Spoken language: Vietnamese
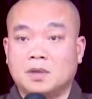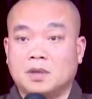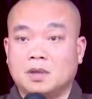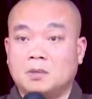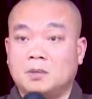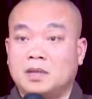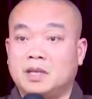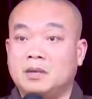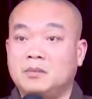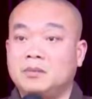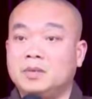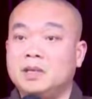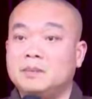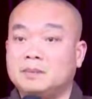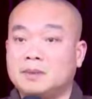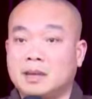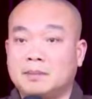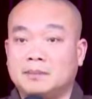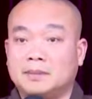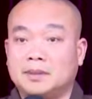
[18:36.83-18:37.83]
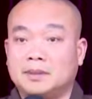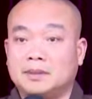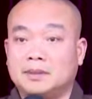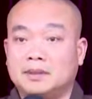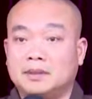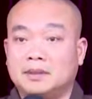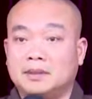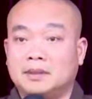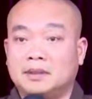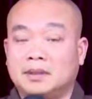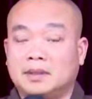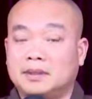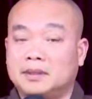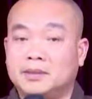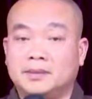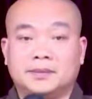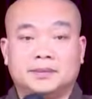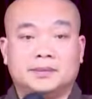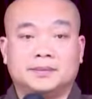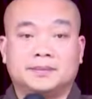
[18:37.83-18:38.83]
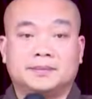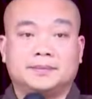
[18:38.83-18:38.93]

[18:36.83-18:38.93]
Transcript: không có khiếu nhiếp tâm đó, là tiêu.